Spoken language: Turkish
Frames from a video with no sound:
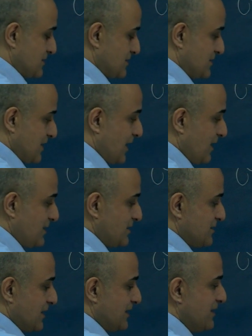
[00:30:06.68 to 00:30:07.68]

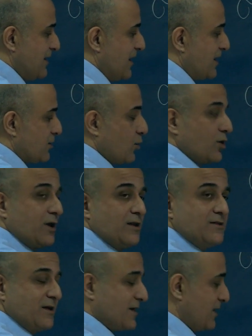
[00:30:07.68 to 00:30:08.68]
Sadece lineer
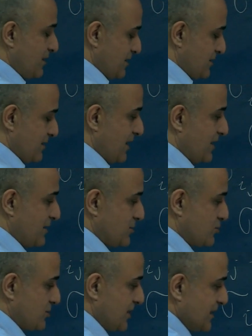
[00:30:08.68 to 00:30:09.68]
olanlara yani
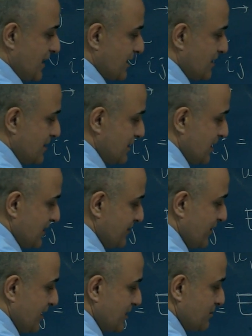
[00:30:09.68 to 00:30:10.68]
şurada renk ile
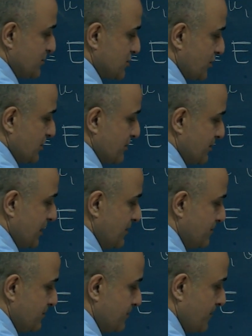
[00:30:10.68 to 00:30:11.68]
ifade etmiş olayım ben.